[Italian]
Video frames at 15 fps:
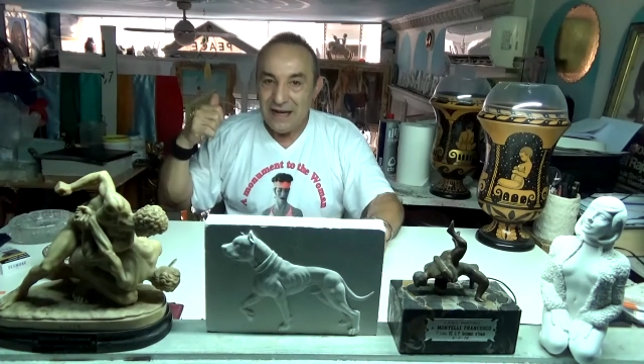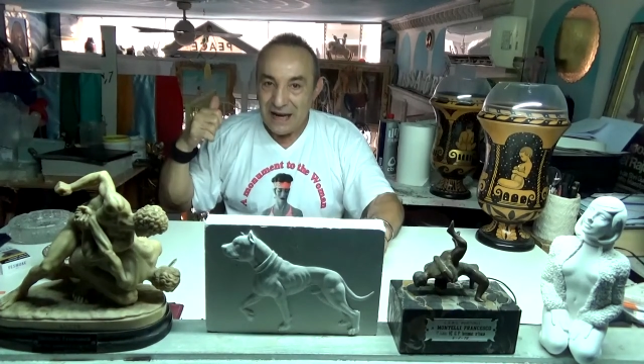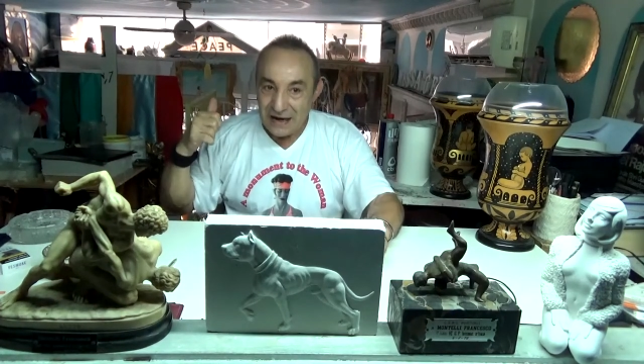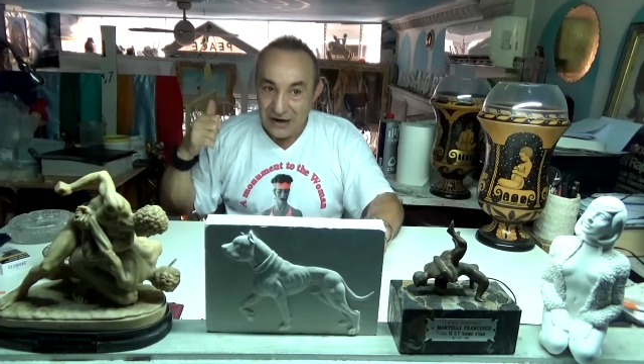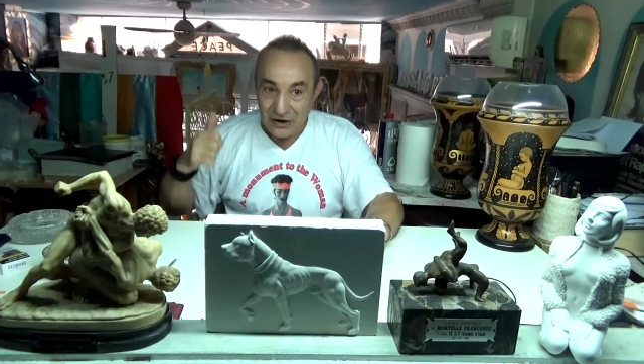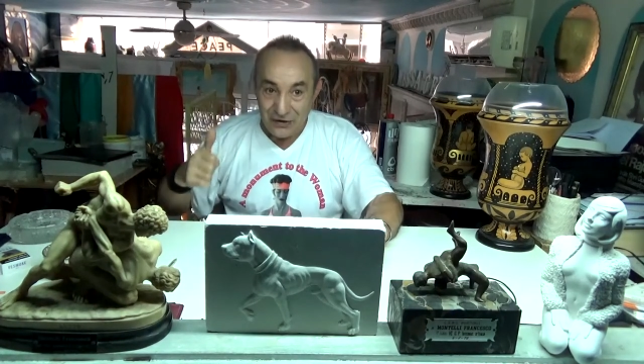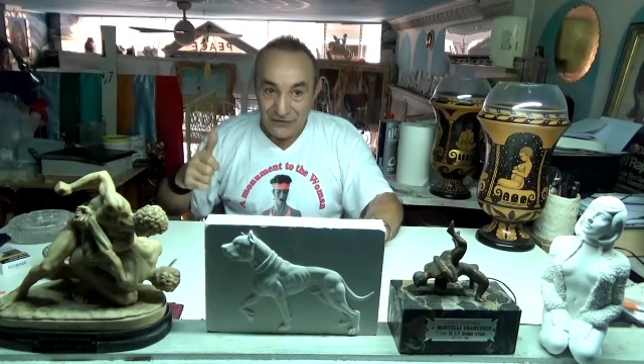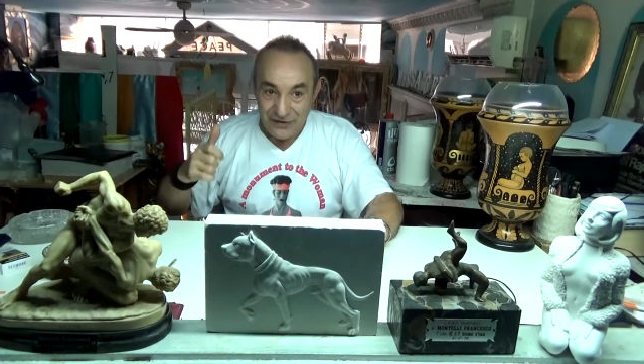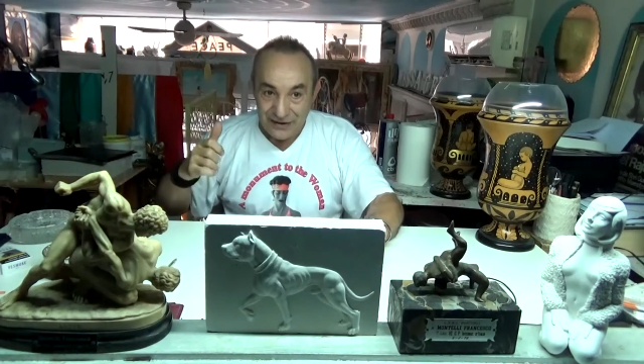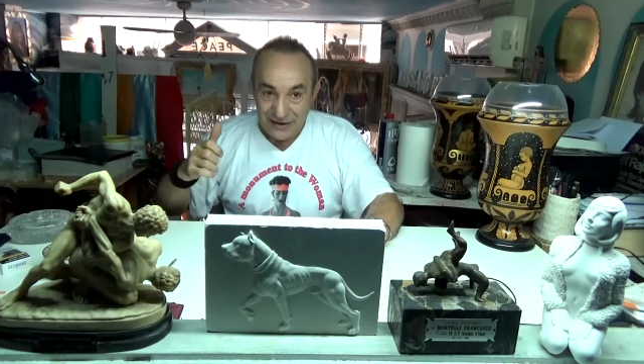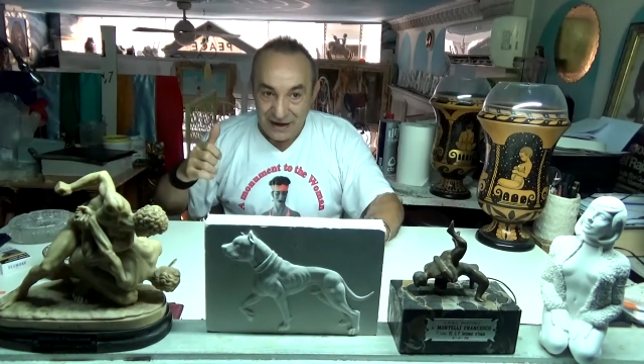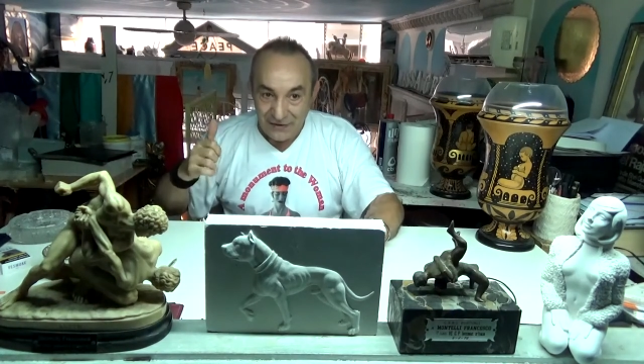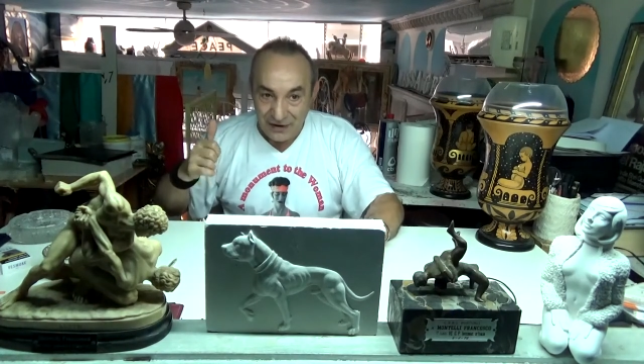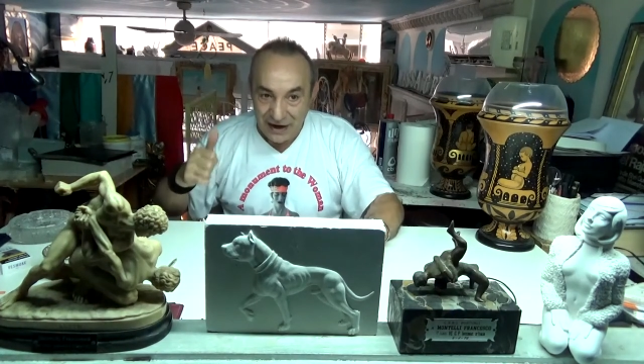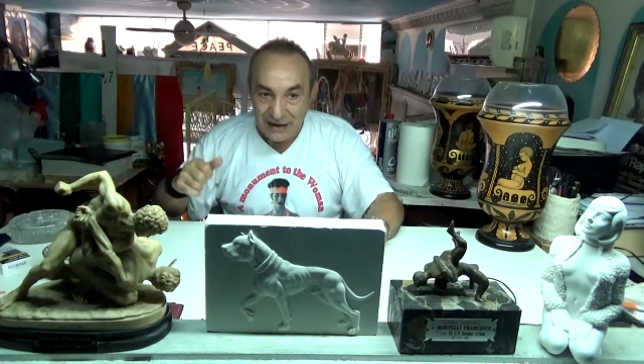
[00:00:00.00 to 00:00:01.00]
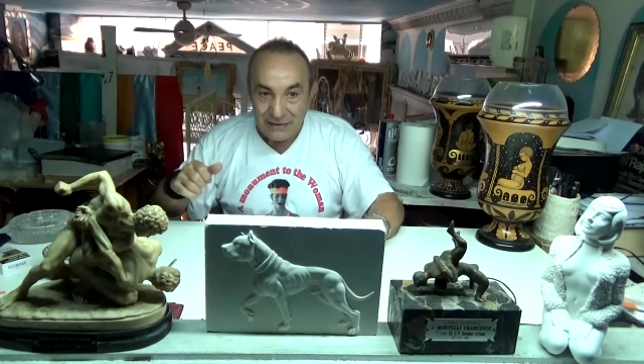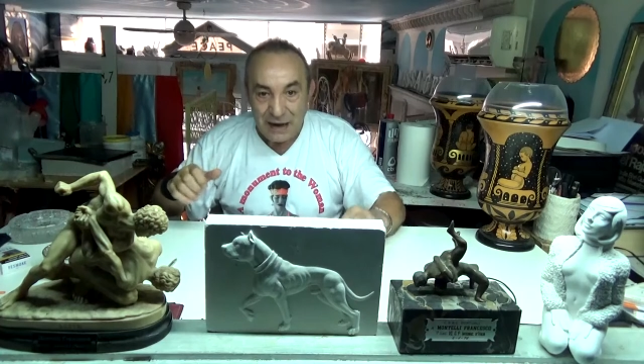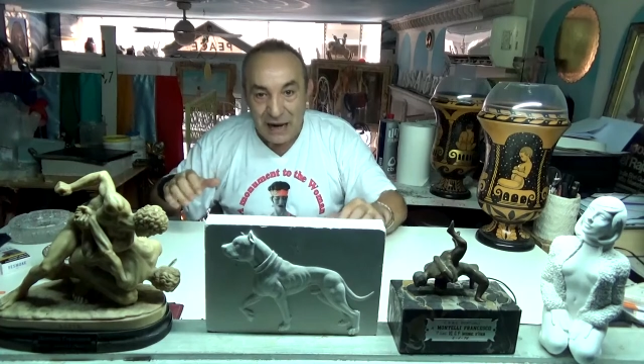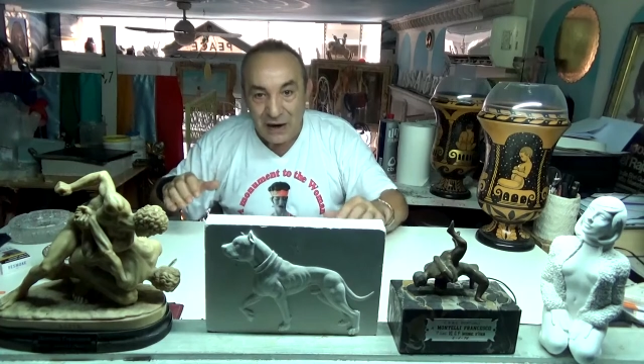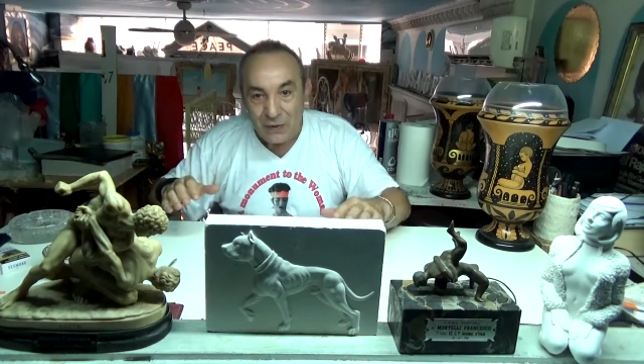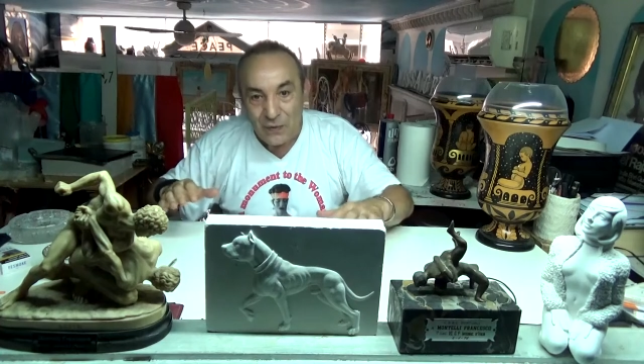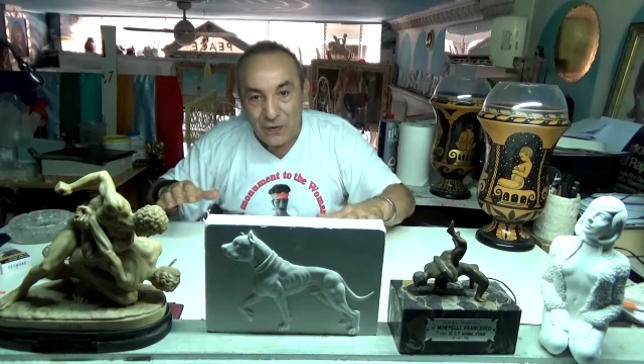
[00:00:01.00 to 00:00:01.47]
E io lo vedevo e,
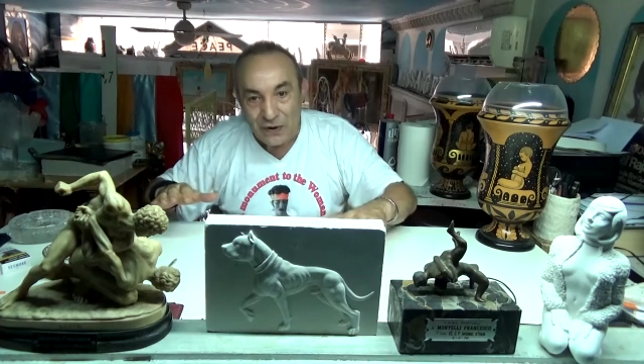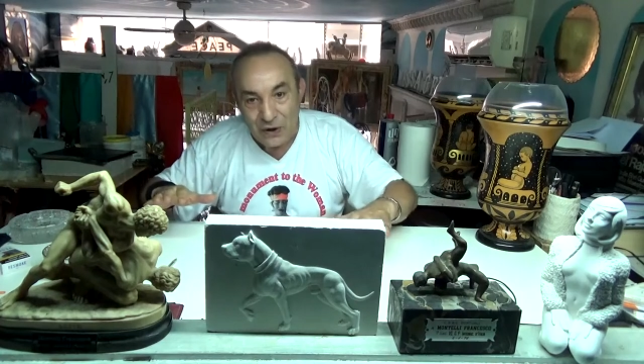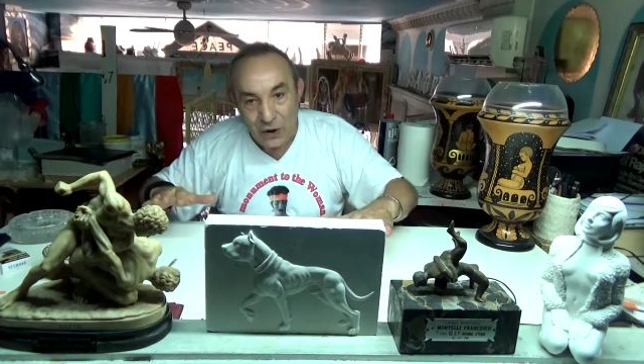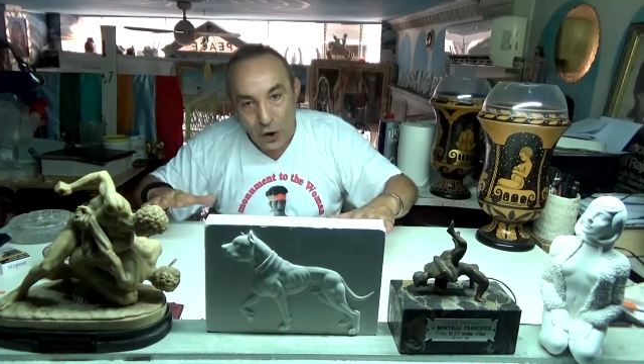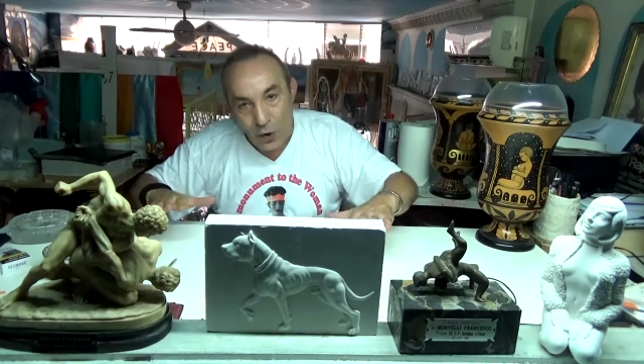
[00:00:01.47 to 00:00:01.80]
e comunque